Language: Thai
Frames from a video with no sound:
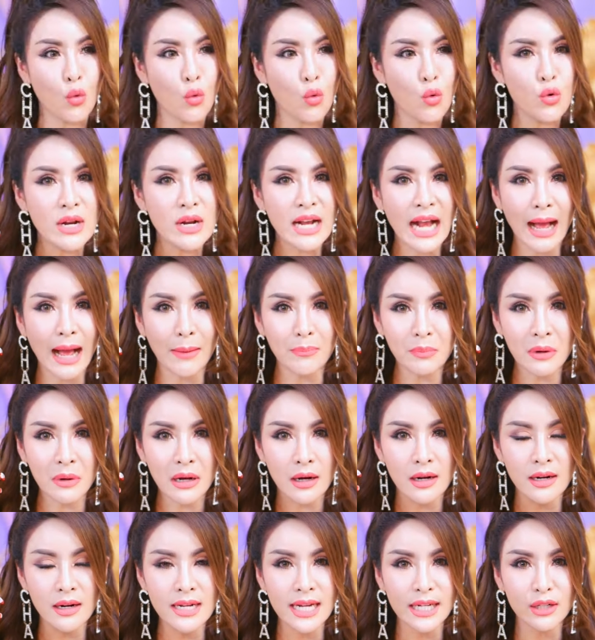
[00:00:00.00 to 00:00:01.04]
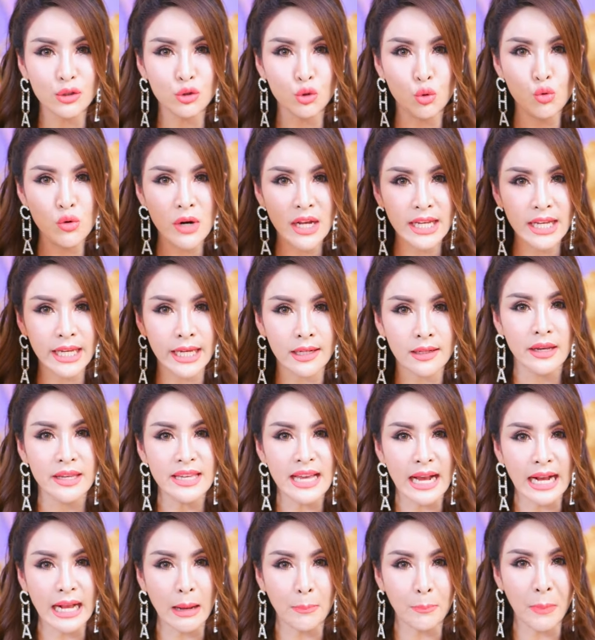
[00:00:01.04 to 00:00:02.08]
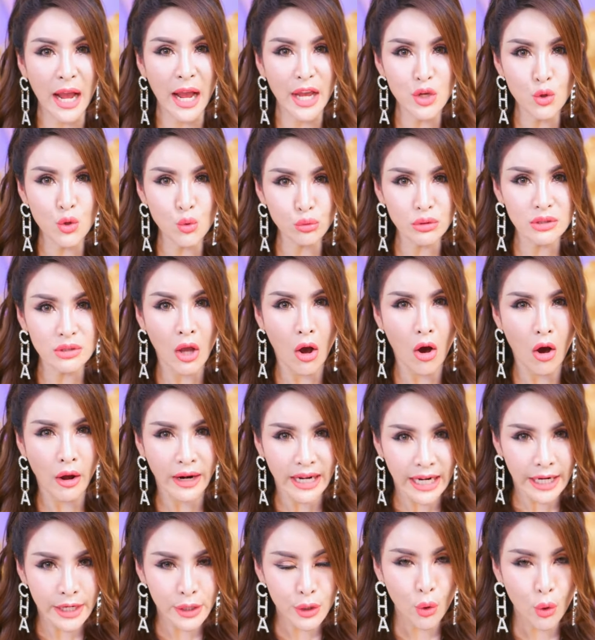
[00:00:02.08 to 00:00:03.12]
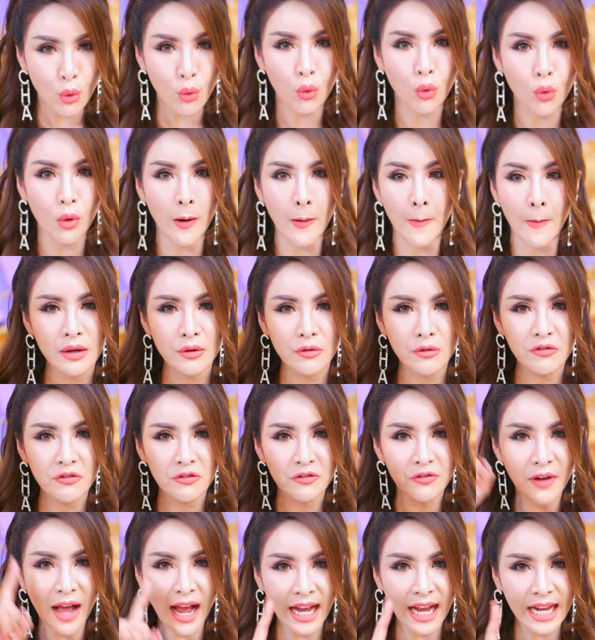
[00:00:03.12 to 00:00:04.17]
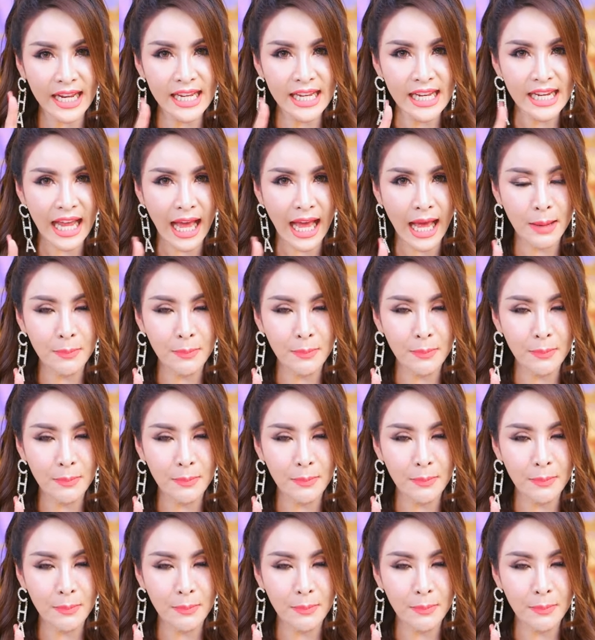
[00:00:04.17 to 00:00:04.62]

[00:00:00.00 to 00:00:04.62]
คุณขับเคลื่อนธุรกิจอย่างกับพายุทอร์นาโดฟังให้ดีนะ